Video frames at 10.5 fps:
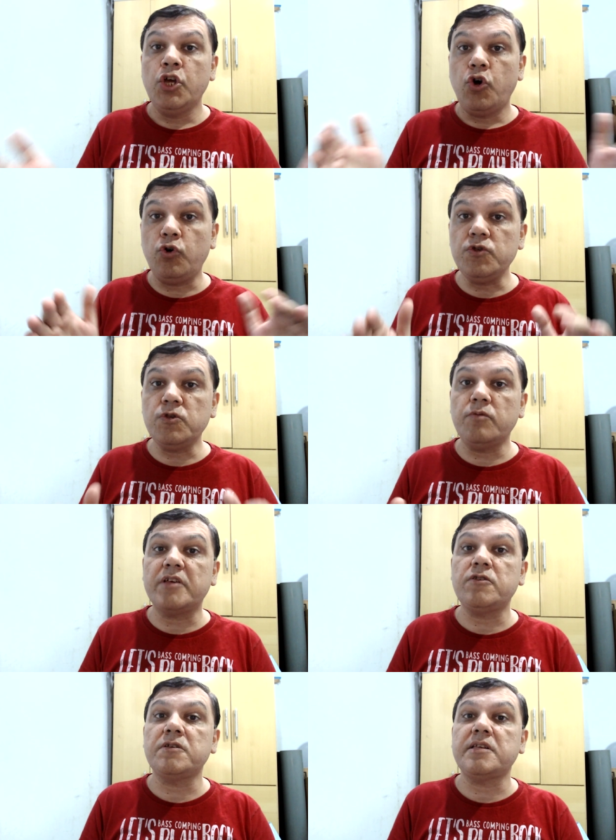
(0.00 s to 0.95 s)
ou sobre
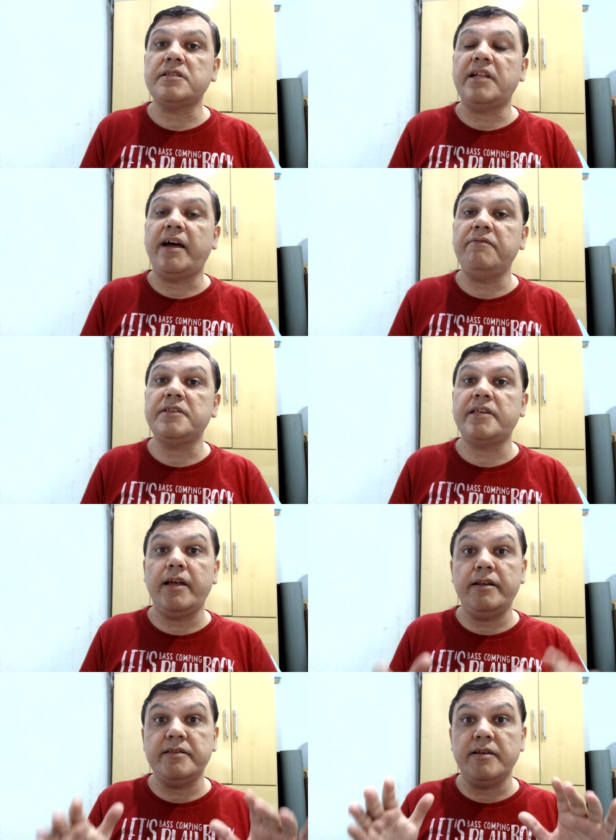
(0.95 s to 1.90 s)
as nossas lives que
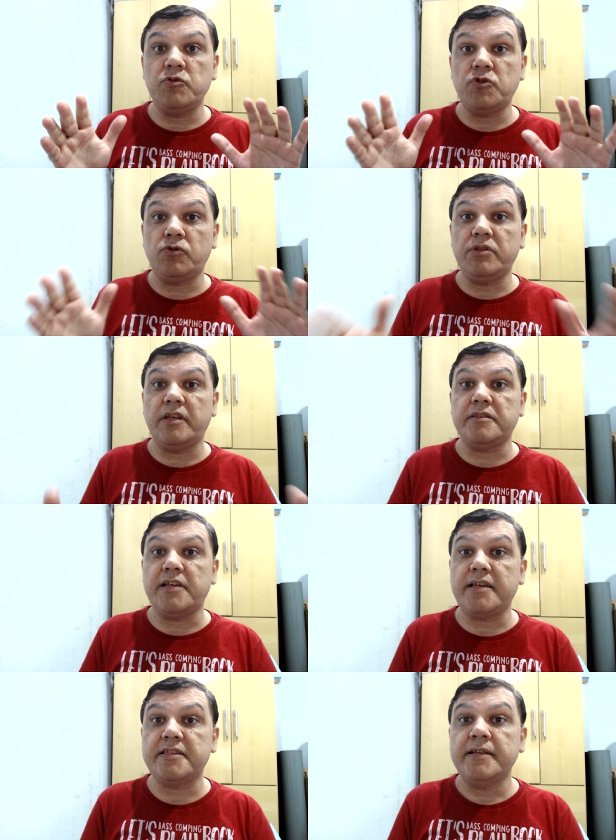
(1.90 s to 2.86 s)
realizamos todas
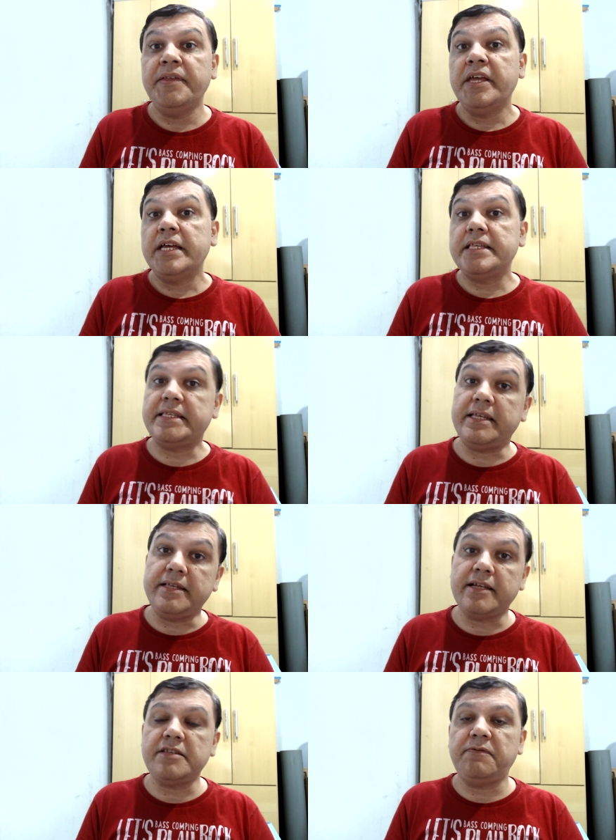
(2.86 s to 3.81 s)
as
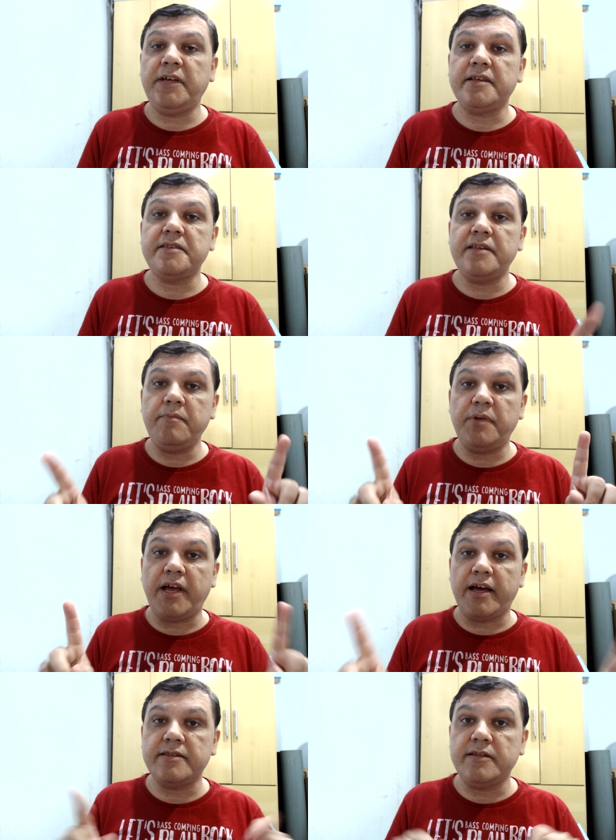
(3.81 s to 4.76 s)
sextas-feiras, sempre
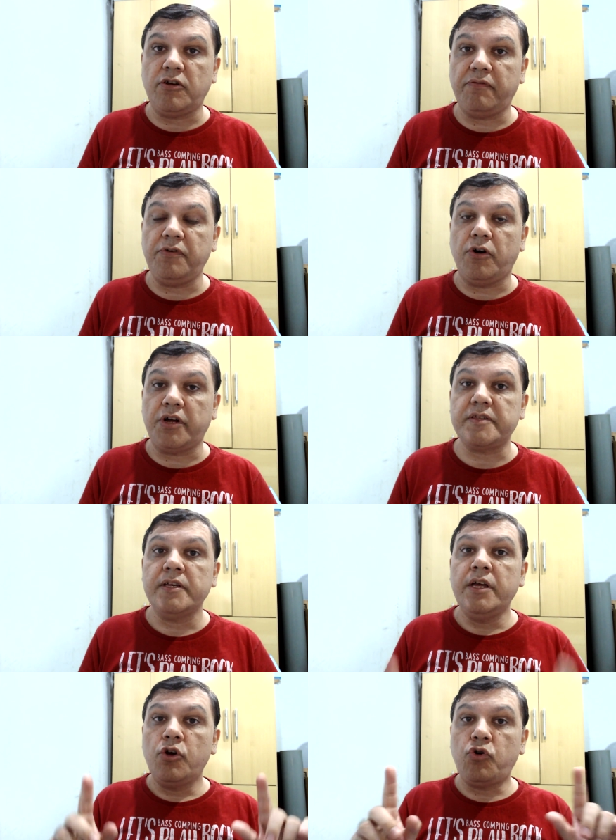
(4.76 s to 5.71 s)
às 19 horas.
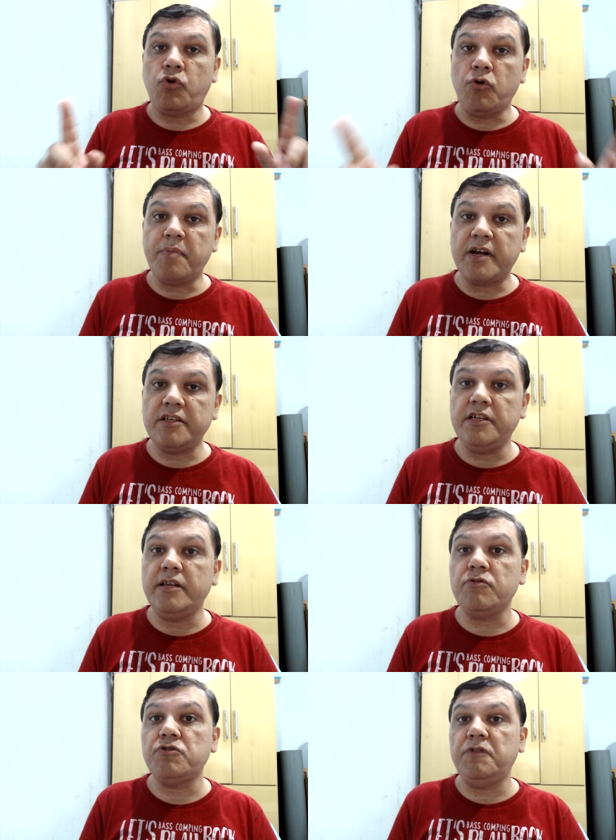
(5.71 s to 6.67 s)

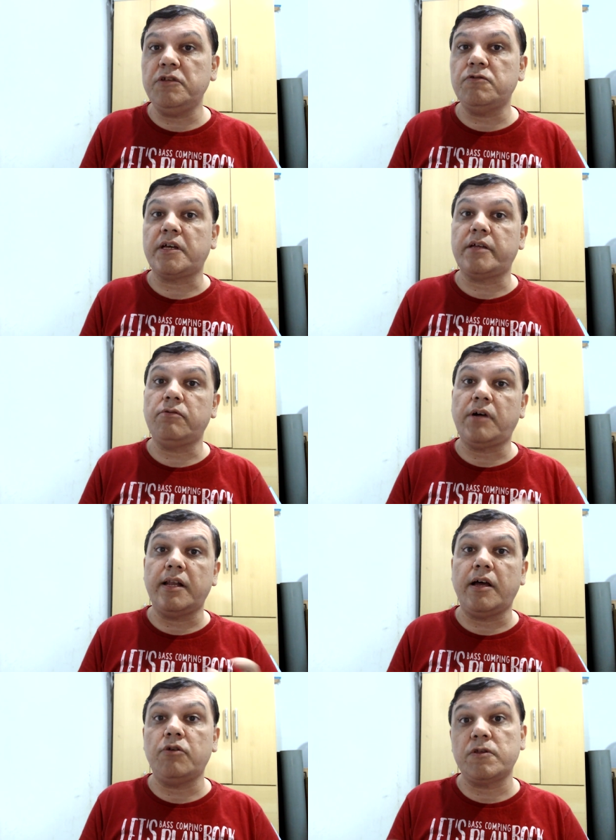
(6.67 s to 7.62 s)
Compartilhem os vídeos aqui do
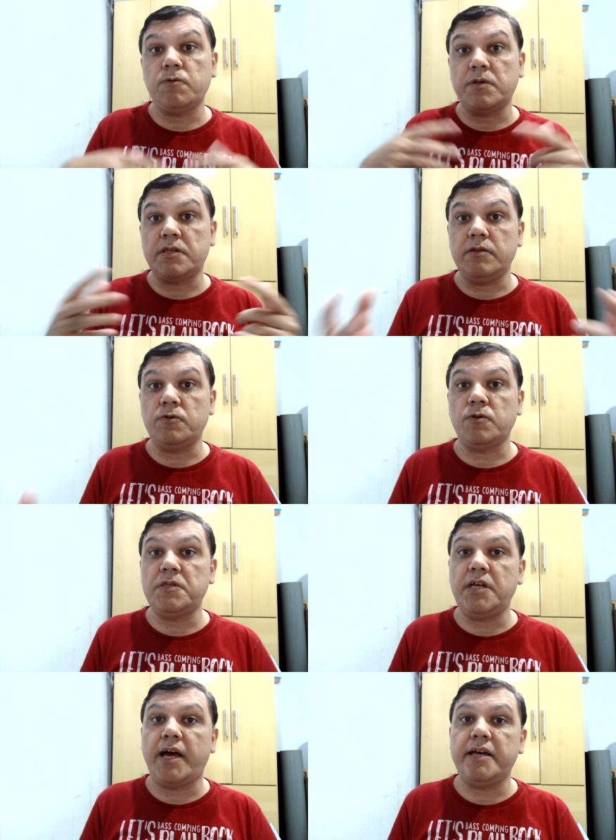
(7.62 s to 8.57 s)
canal nas suas redes
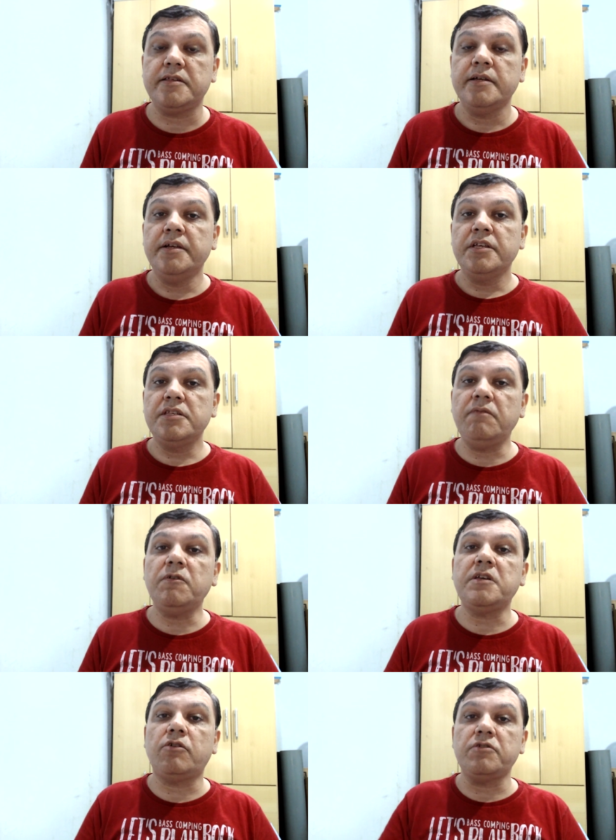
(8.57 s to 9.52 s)
sociais. Se
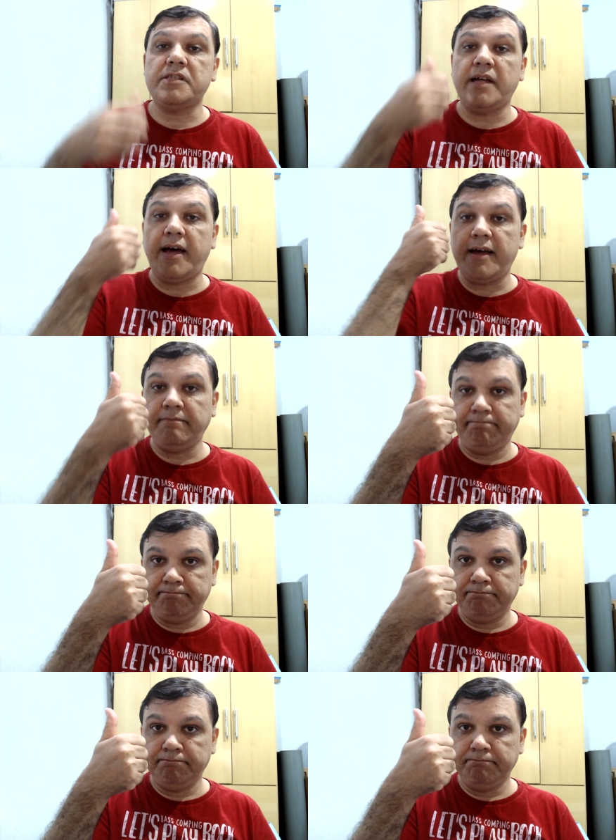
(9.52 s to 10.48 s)
você gostar,
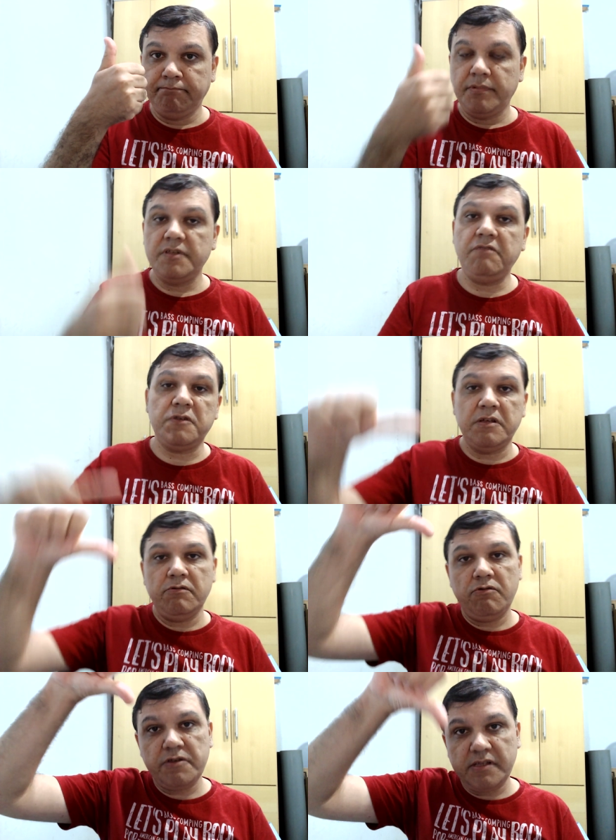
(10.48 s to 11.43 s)
se você não
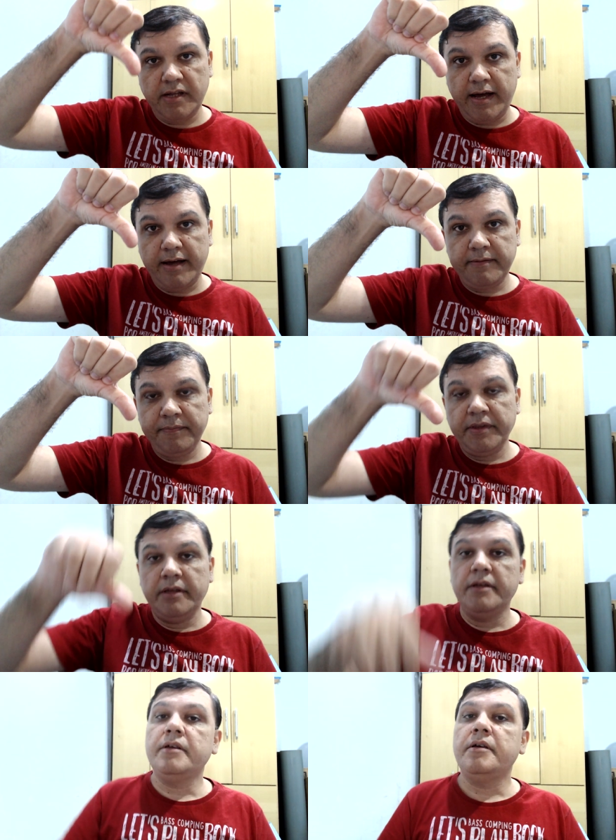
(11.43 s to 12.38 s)
gostar,
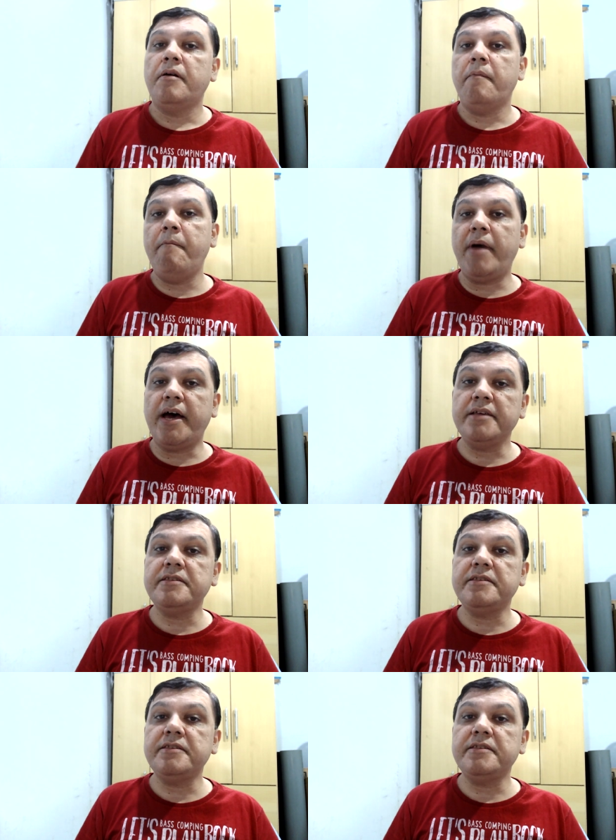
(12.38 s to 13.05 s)
mas